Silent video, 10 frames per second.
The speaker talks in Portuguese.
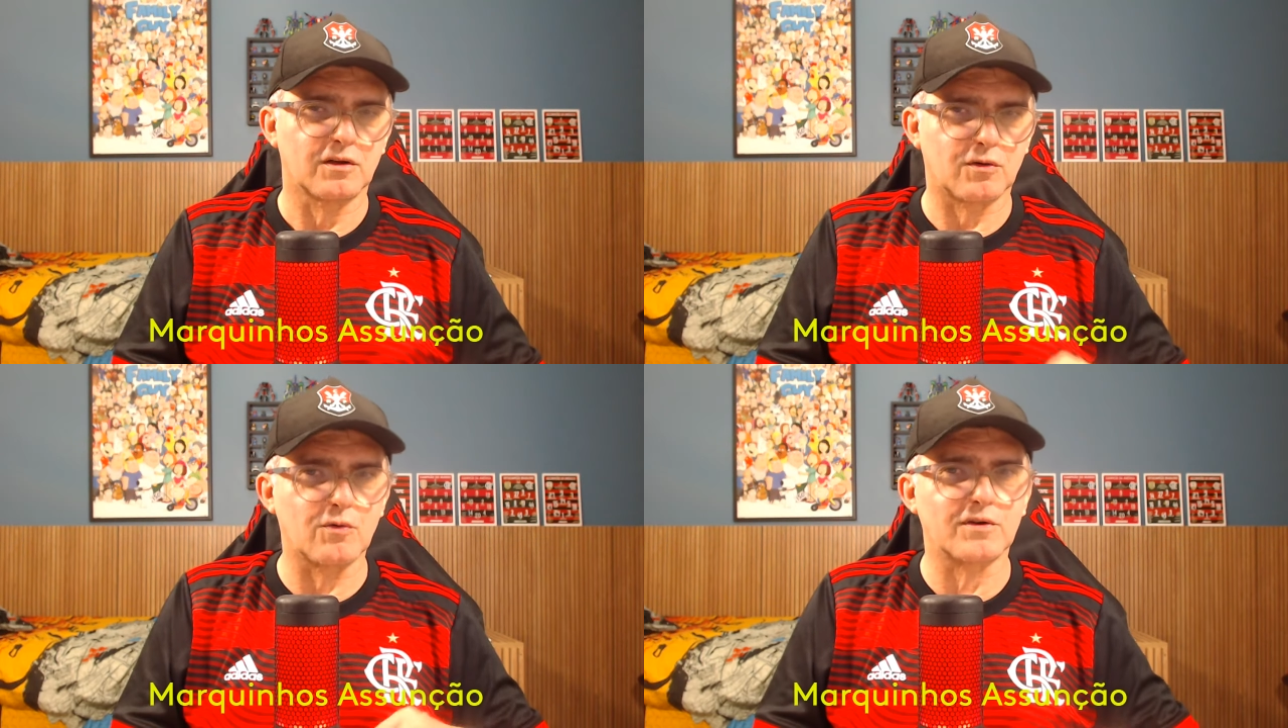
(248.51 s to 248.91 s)

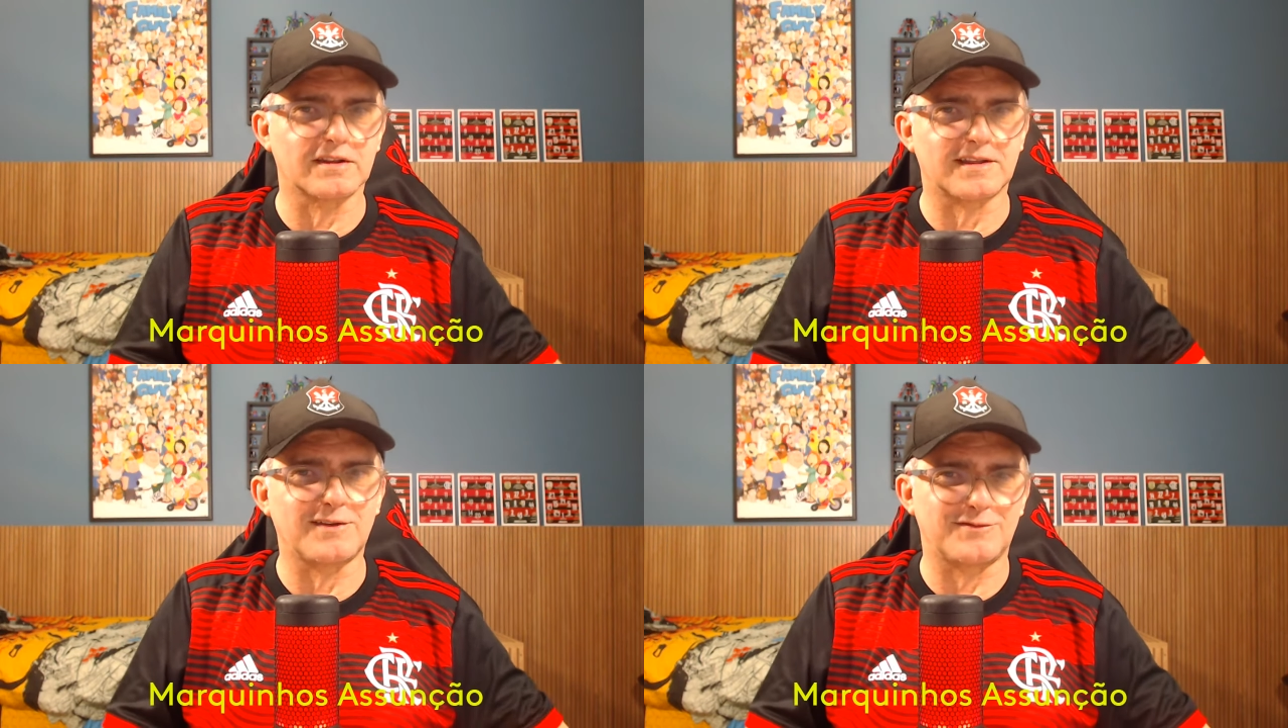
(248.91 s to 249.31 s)
com o que
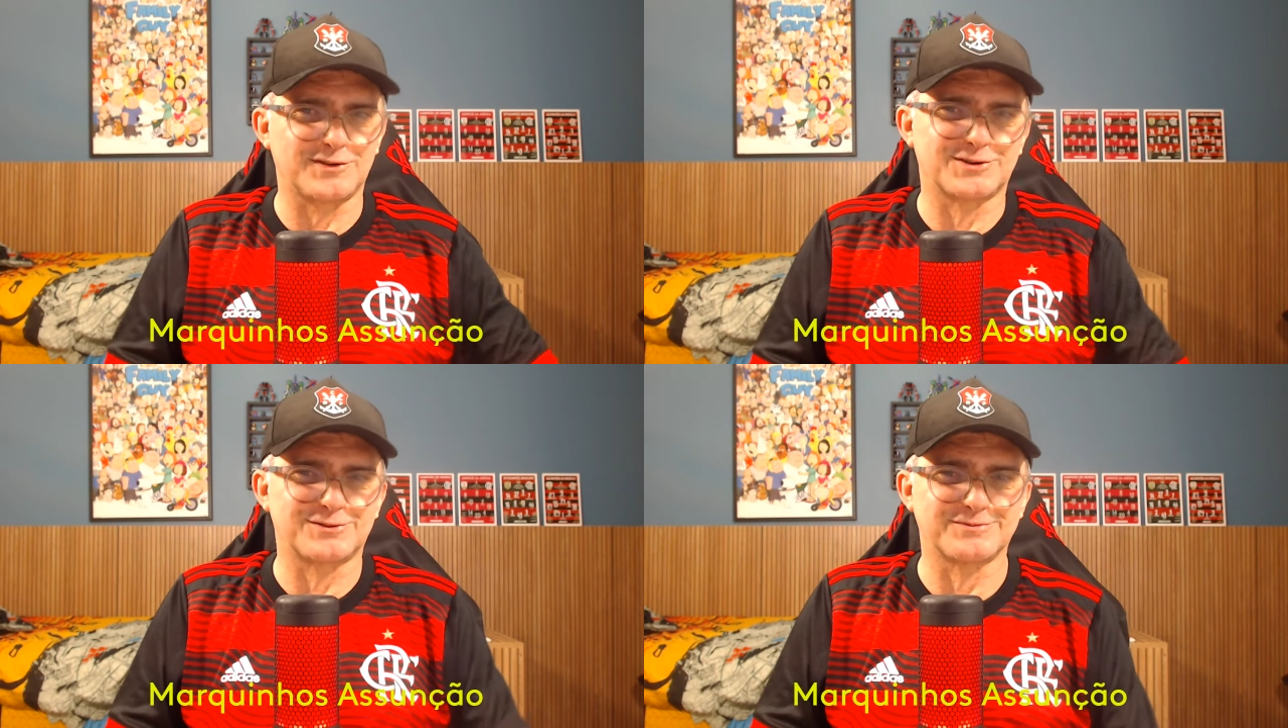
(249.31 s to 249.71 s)
tem
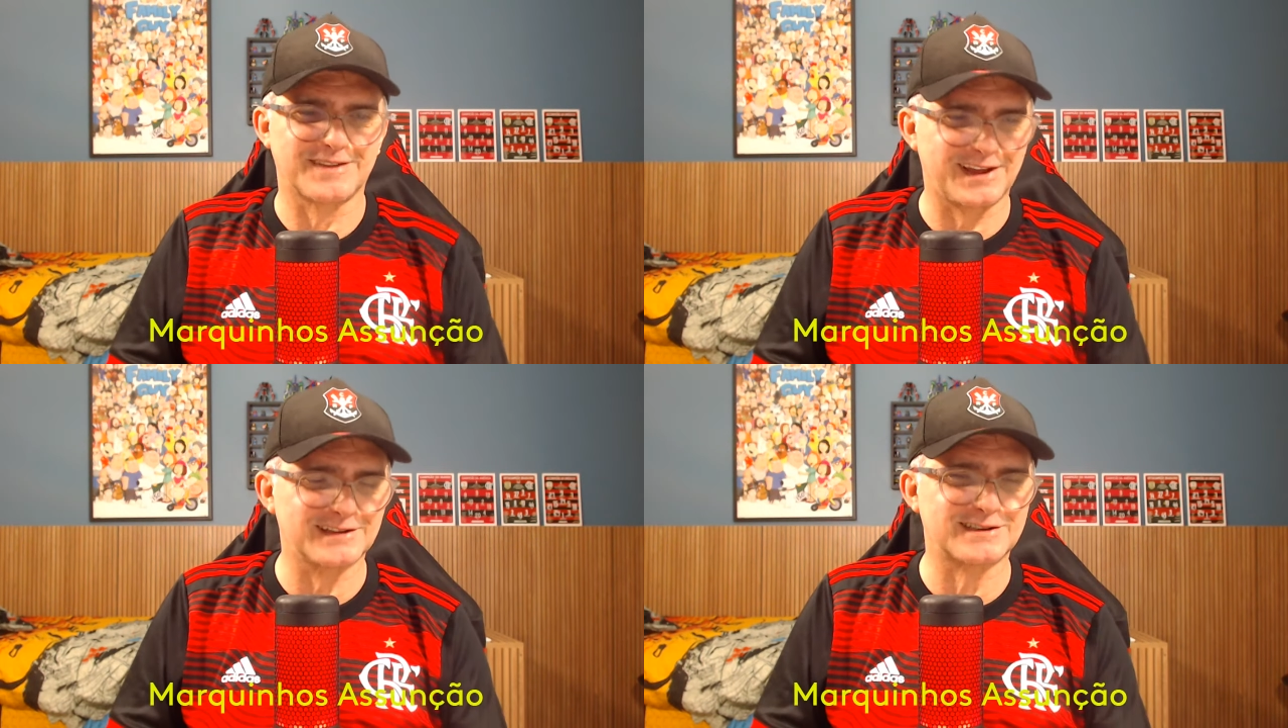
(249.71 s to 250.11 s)
visto.
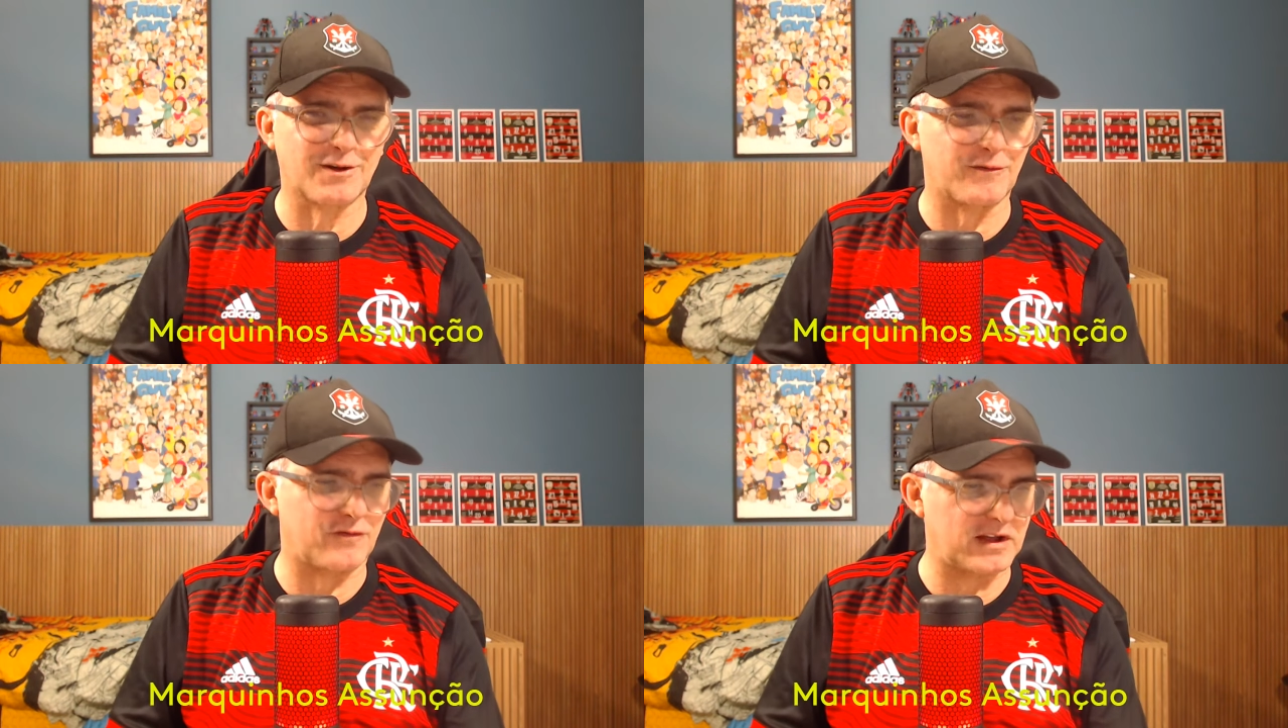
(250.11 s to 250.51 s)
Esse é
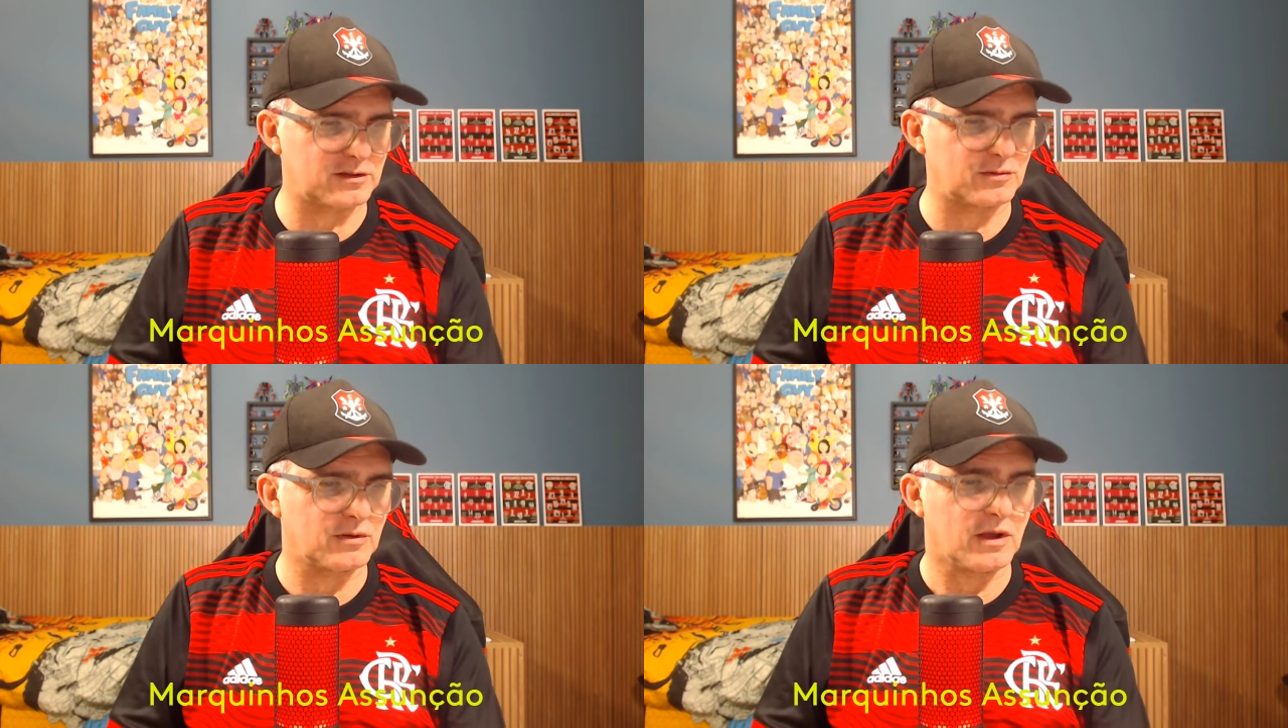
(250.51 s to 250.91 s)
o
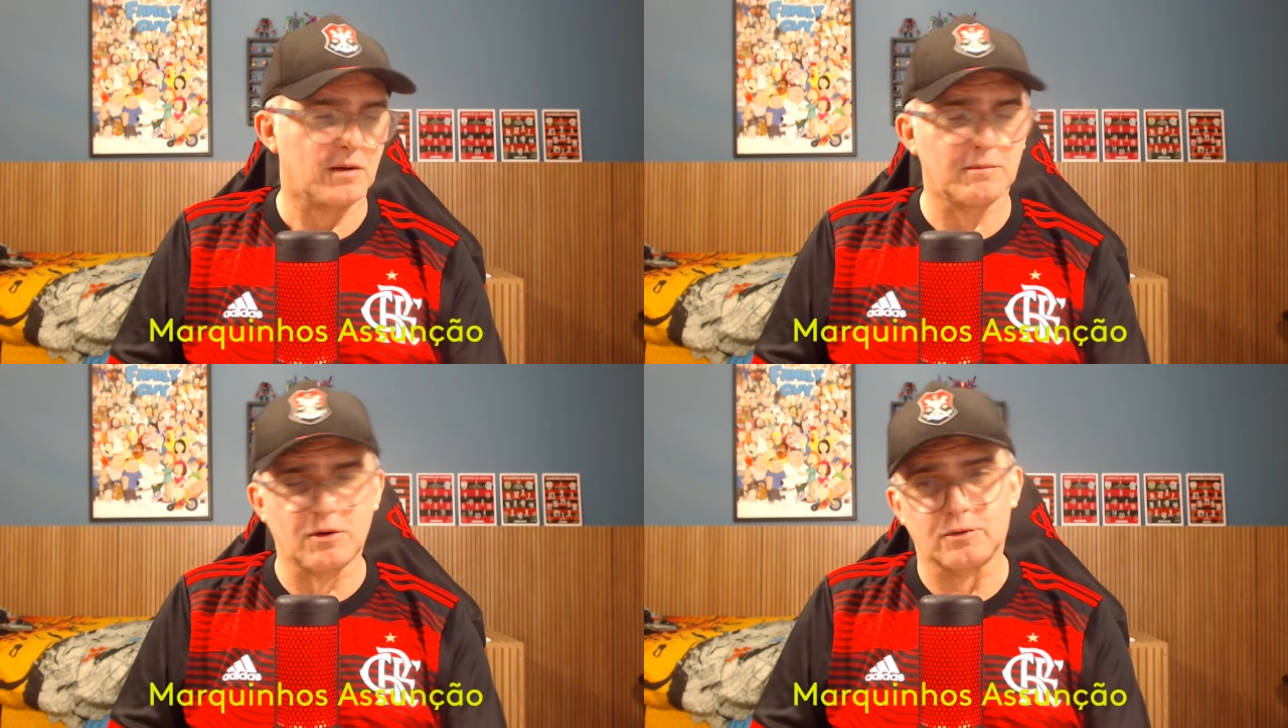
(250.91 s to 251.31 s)
fato.
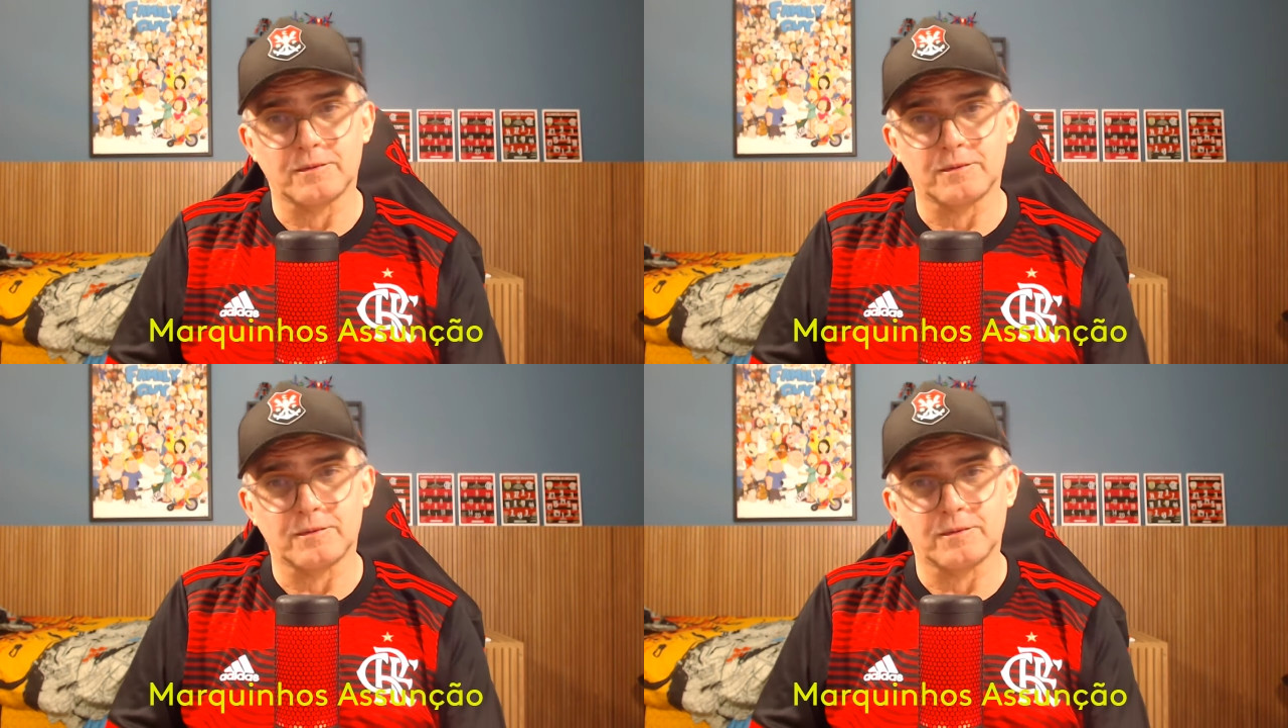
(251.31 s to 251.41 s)
Bom,